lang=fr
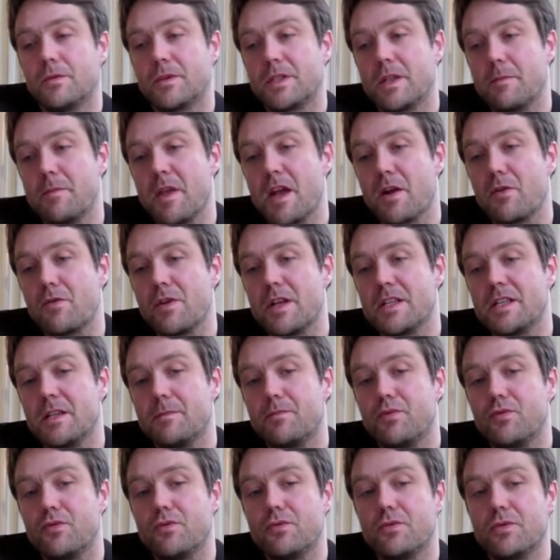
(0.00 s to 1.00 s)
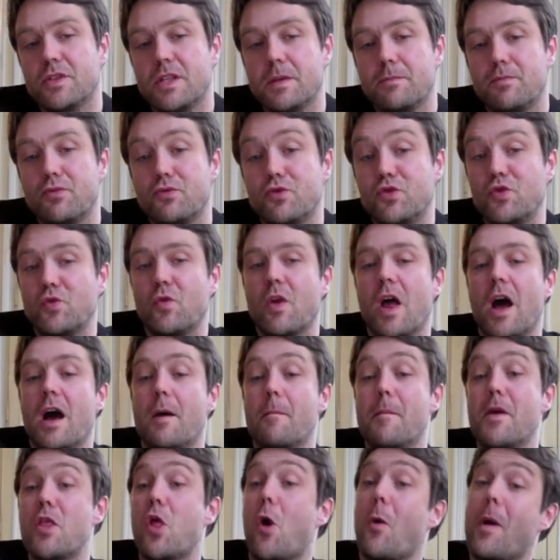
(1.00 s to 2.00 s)
On sait bien qu'on a ces pulsions
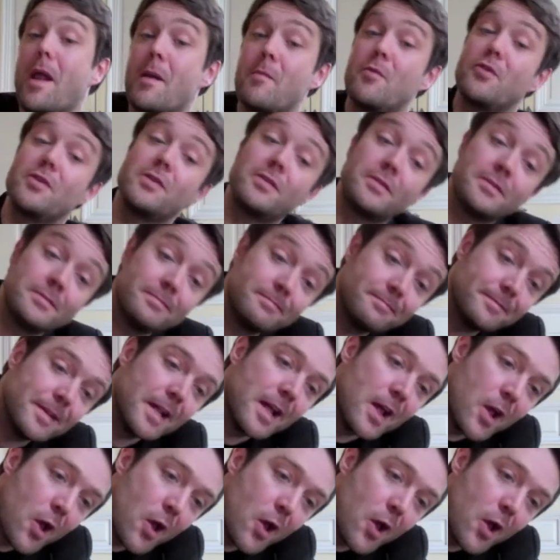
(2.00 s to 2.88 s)
là Mais normalement,